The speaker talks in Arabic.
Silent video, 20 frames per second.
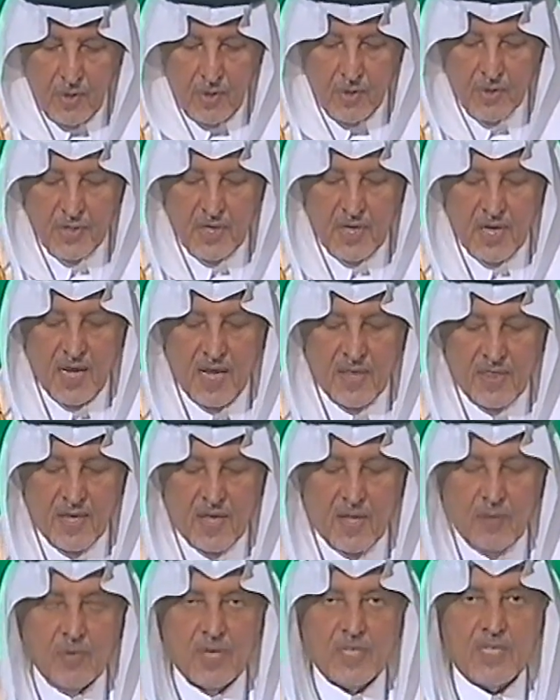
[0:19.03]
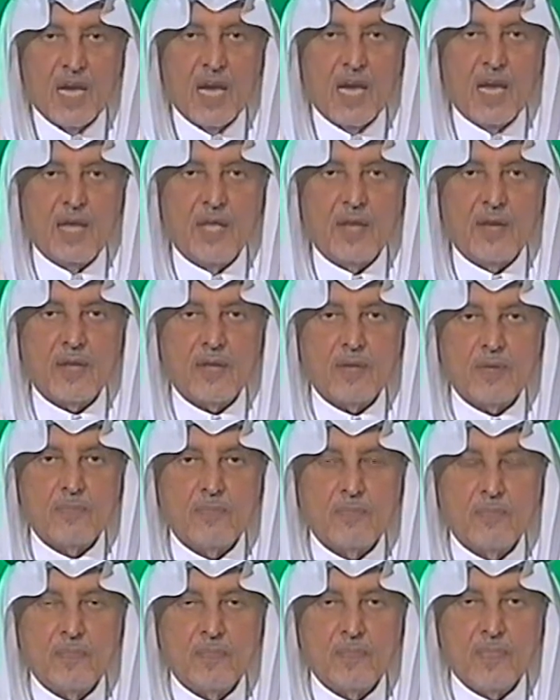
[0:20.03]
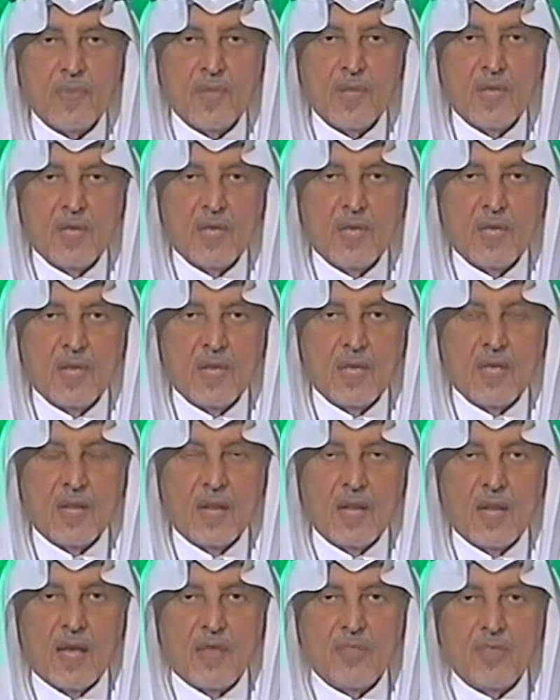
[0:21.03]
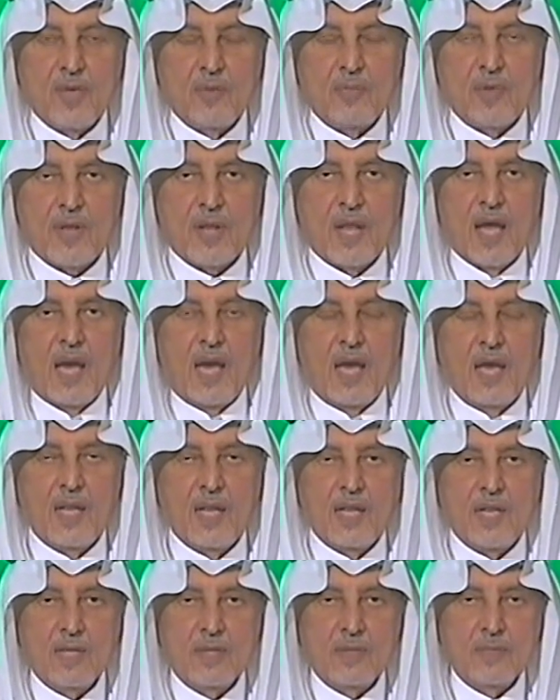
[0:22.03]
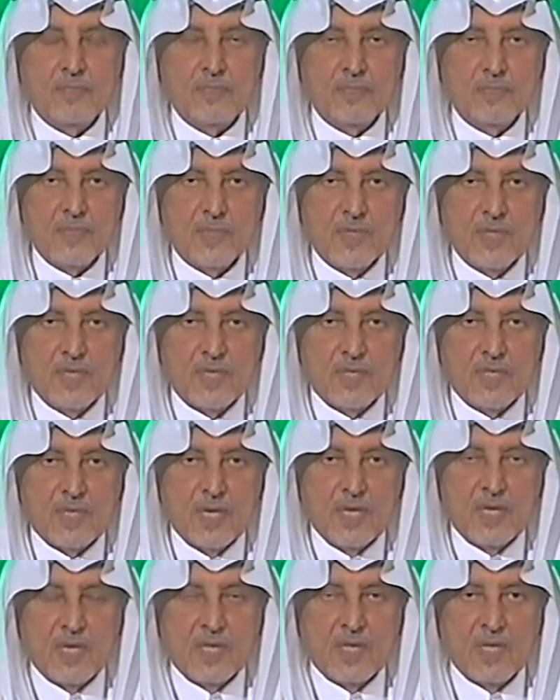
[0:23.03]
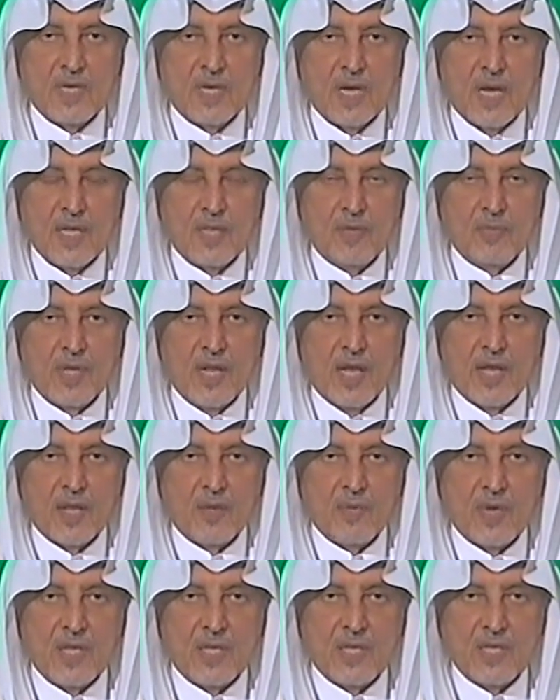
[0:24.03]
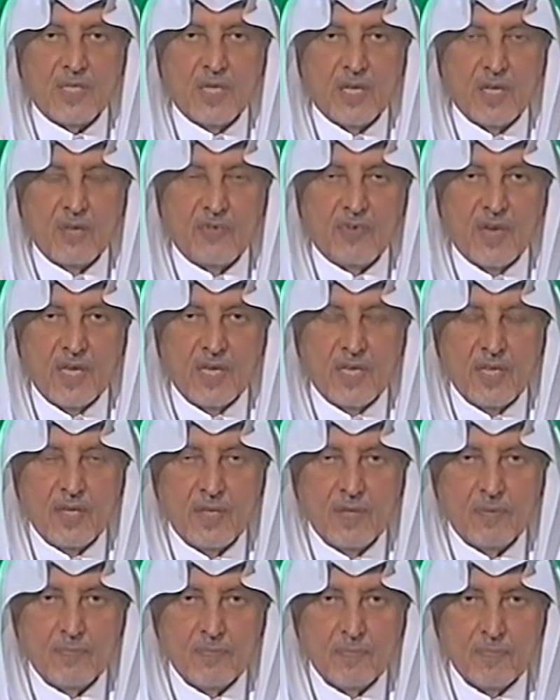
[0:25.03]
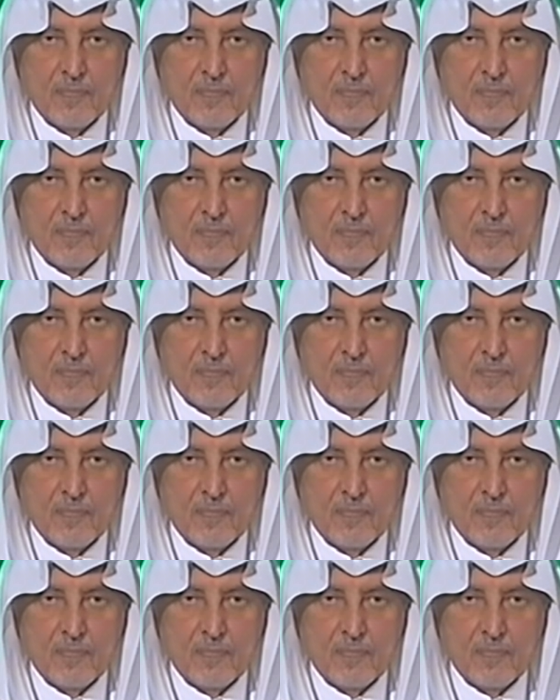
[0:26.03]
أهدي هذه المشاعر إلى العظيم الراحل سيدي خادم الحرمين الشريفين